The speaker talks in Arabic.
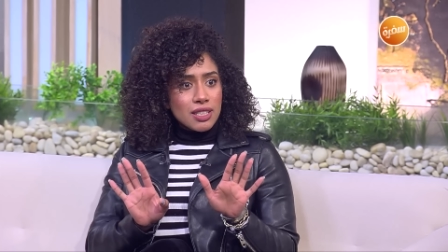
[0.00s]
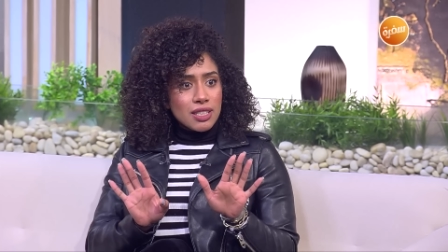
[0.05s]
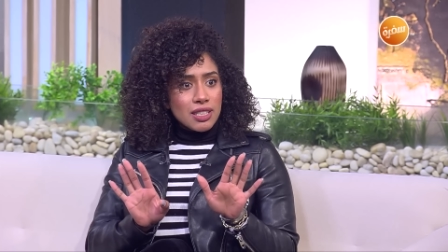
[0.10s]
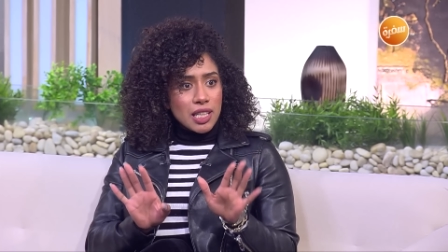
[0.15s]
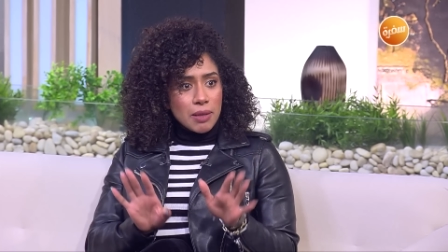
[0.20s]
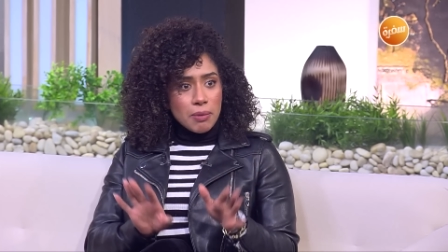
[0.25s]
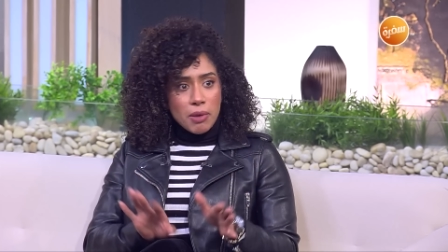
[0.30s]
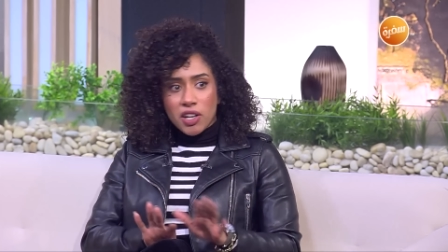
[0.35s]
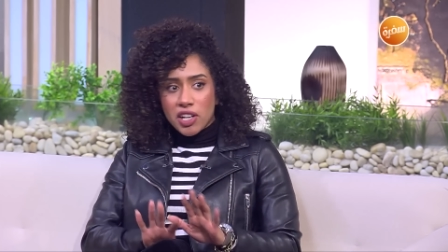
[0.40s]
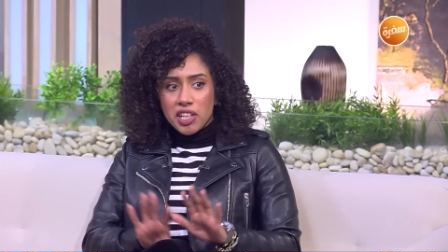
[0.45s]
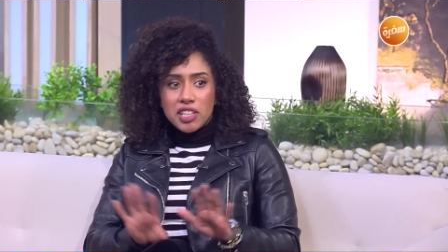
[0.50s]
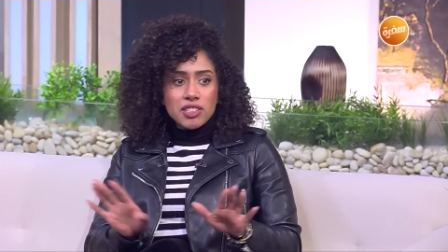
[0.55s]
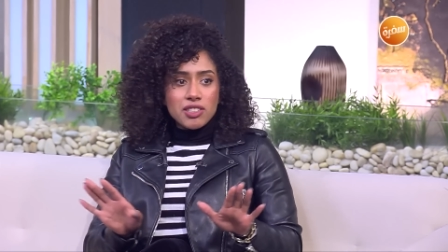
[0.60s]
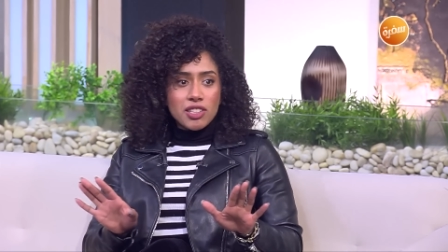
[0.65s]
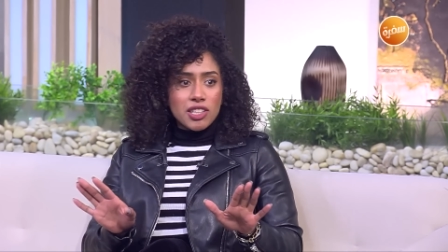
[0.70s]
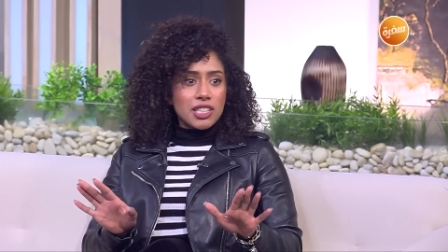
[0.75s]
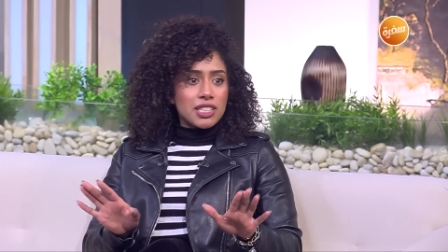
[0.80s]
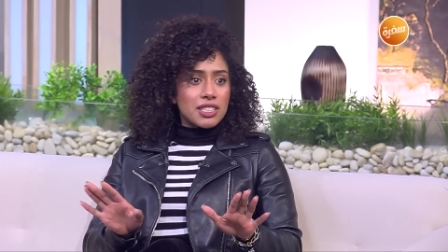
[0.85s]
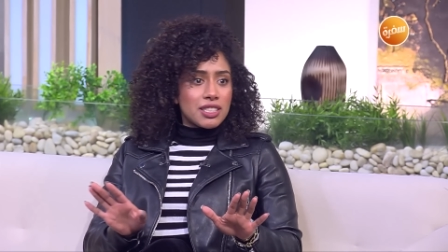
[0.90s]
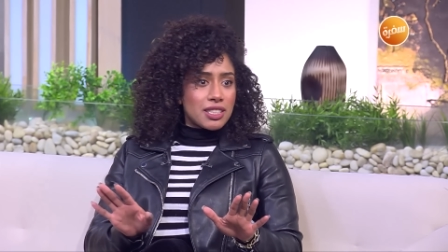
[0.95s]
يبقى غير
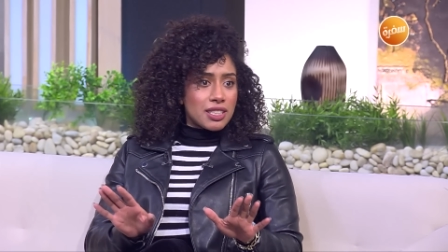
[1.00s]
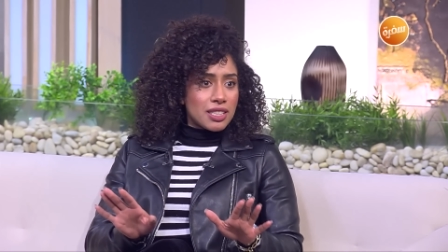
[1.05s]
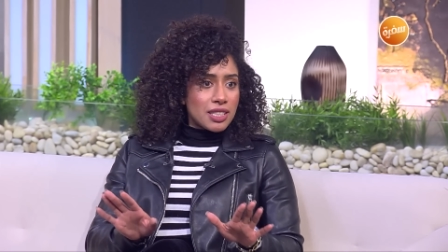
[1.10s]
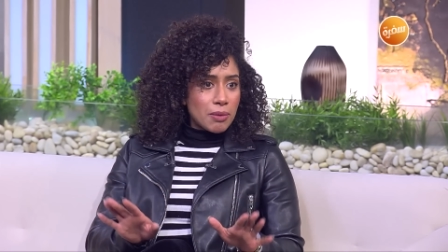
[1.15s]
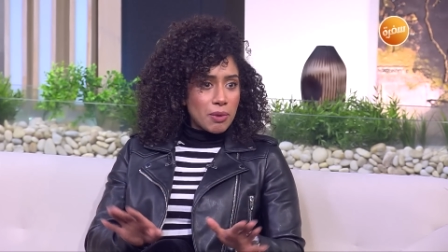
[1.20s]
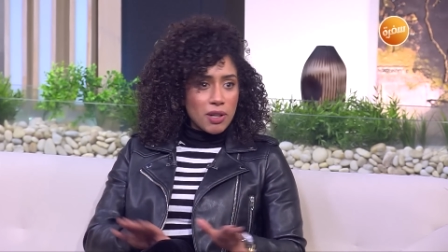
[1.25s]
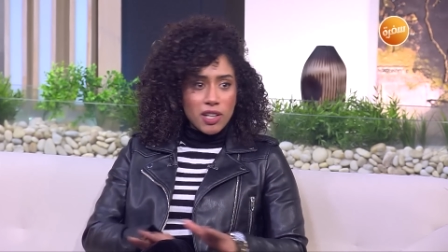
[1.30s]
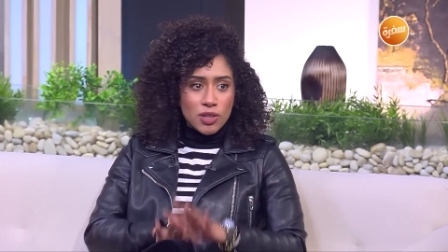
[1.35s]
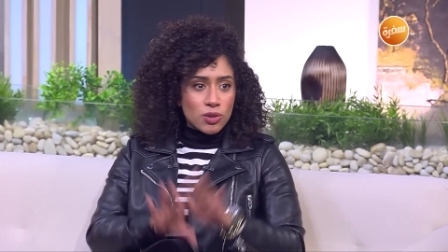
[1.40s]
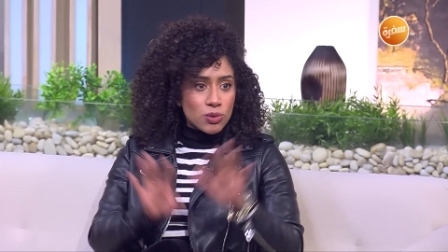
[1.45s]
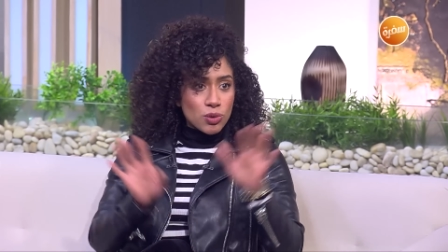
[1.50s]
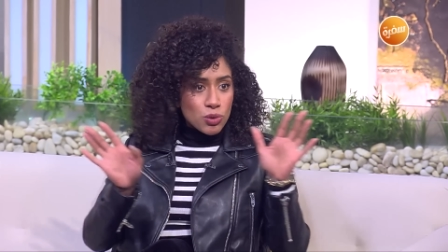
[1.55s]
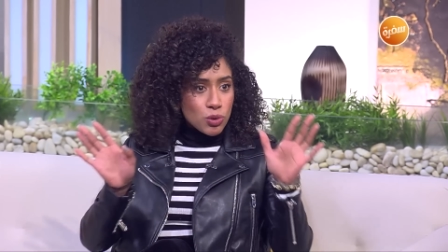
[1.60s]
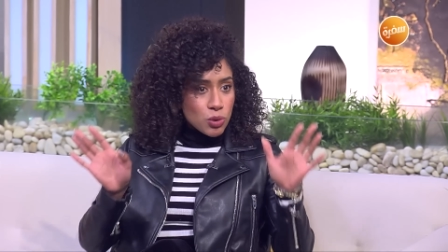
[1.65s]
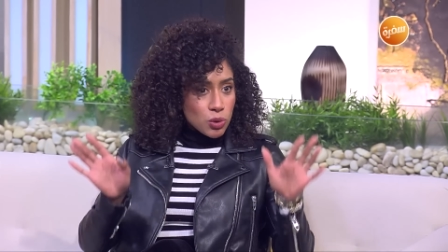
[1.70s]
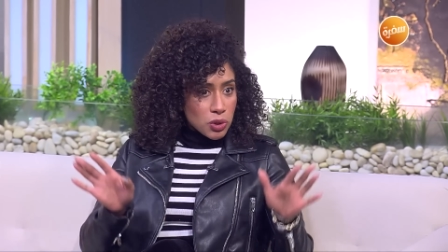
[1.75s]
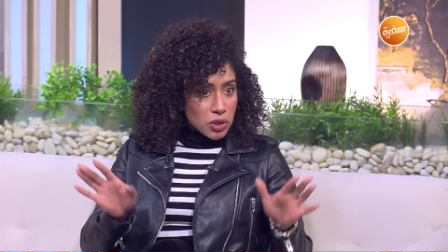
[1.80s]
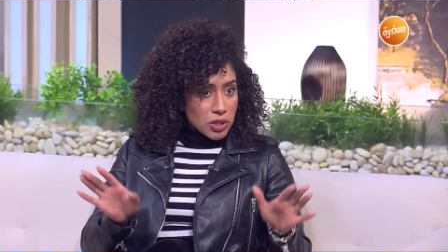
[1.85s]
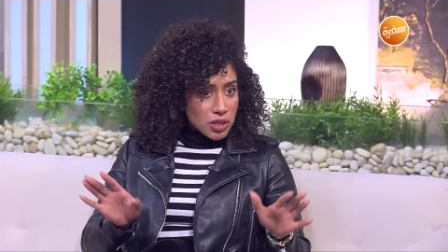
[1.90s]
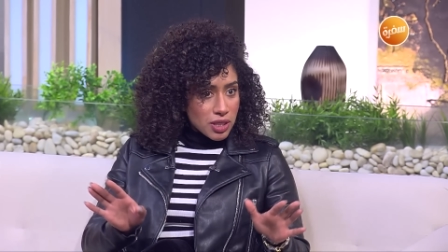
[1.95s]
الدايت يبقى غير
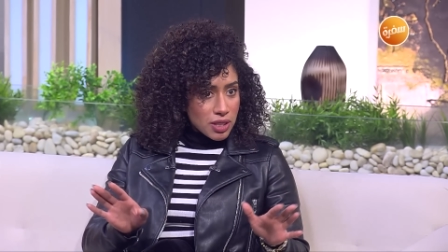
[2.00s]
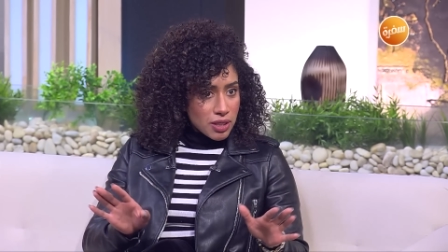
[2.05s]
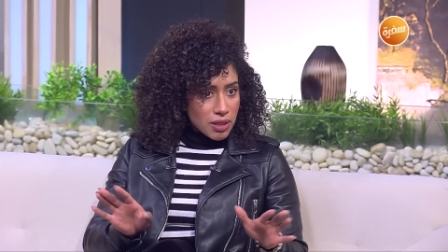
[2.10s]
الدكتور